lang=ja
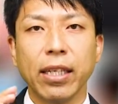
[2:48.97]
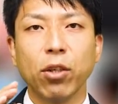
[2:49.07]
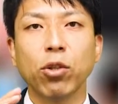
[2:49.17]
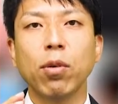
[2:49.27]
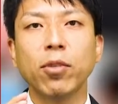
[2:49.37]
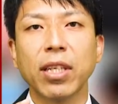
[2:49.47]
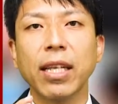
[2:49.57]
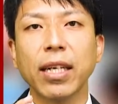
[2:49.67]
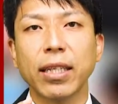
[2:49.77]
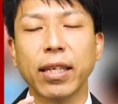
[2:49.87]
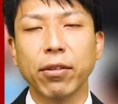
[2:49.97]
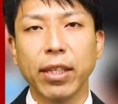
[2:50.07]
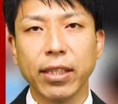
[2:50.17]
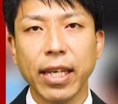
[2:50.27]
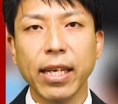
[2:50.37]
予想もつかなかったような
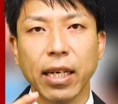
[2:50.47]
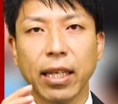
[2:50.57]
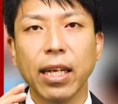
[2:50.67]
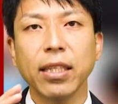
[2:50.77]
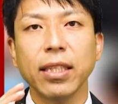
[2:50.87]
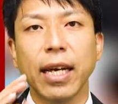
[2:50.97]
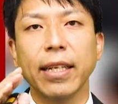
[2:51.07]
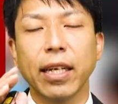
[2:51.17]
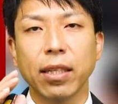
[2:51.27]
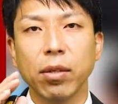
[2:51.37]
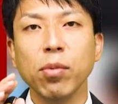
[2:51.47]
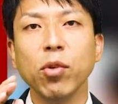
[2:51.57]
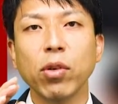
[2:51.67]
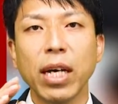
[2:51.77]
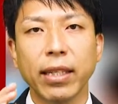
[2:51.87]
ですね、新しいアイデアという
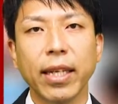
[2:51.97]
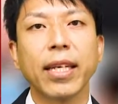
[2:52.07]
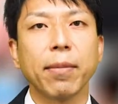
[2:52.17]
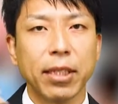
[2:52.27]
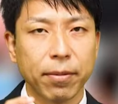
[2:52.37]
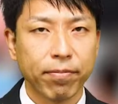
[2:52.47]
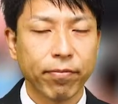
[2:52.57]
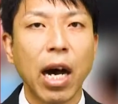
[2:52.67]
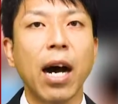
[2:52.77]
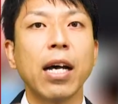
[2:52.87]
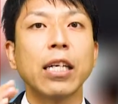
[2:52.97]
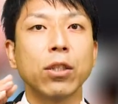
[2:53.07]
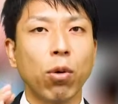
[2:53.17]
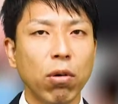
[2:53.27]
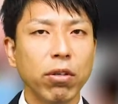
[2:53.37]
ものが出てきます。あ、
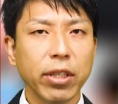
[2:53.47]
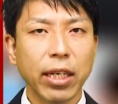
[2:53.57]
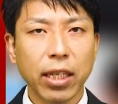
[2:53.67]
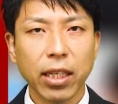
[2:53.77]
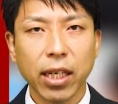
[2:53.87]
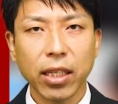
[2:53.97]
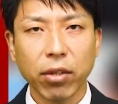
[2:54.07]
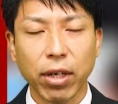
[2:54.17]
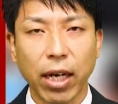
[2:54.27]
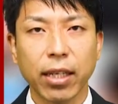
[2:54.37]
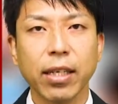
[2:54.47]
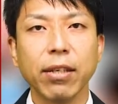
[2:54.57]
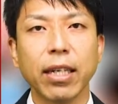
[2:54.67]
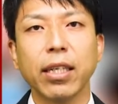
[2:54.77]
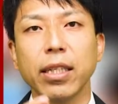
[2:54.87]
そういうやり方だったのかってい
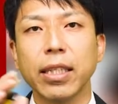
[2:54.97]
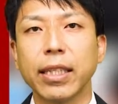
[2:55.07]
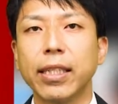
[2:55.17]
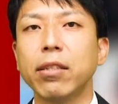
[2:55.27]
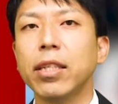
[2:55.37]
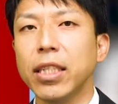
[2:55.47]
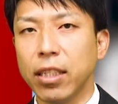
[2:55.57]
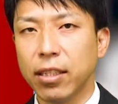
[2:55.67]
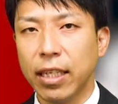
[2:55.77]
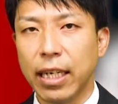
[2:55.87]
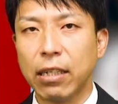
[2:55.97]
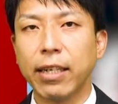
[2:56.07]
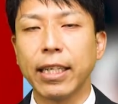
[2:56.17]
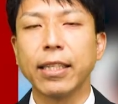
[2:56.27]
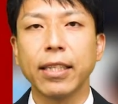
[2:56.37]
う新しい気づきにつながる
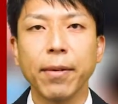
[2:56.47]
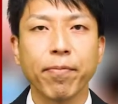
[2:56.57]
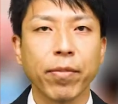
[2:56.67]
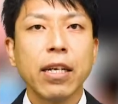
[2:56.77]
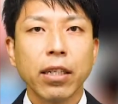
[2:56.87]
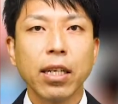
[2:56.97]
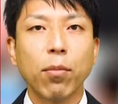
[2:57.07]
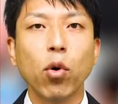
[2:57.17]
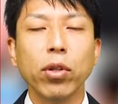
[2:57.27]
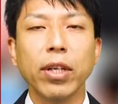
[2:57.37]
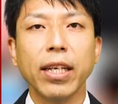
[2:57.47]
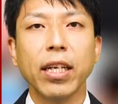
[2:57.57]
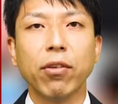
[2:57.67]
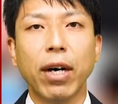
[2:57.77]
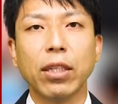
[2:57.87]
わけですね。ただ問題
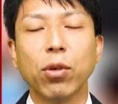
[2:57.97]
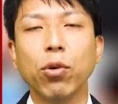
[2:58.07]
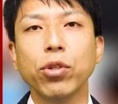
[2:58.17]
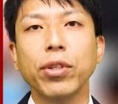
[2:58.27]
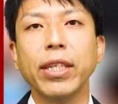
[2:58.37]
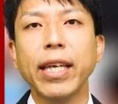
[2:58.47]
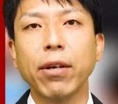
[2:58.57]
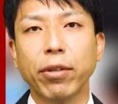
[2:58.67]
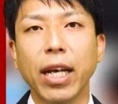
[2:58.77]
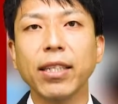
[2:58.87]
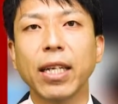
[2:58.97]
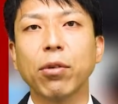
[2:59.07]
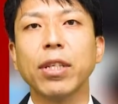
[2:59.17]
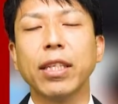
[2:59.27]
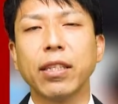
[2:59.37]
なのは、そういう意見を出した
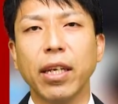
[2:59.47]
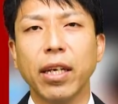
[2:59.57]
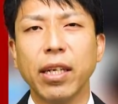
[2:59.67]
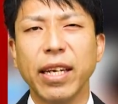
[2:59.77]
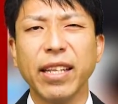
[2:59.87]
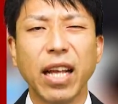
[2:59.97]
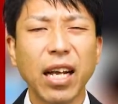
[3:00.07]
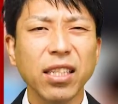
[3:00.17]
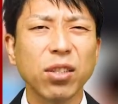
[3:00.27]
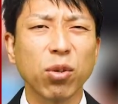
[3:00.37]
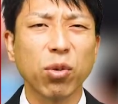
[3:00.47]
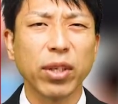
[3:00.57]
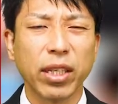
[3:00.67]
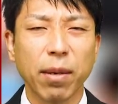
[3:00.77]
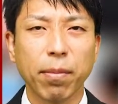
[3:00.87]
時にですね、何その
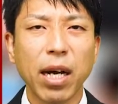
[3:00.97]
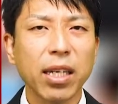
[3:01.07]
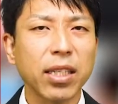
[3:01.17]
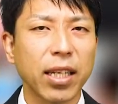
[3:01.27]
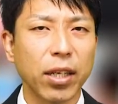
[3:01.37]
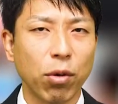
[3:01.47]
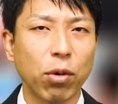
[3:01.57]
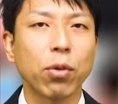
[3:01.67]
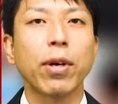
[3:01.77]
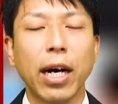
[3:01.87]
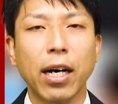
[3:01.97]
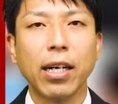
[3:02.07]
意見バカじゃないのとか、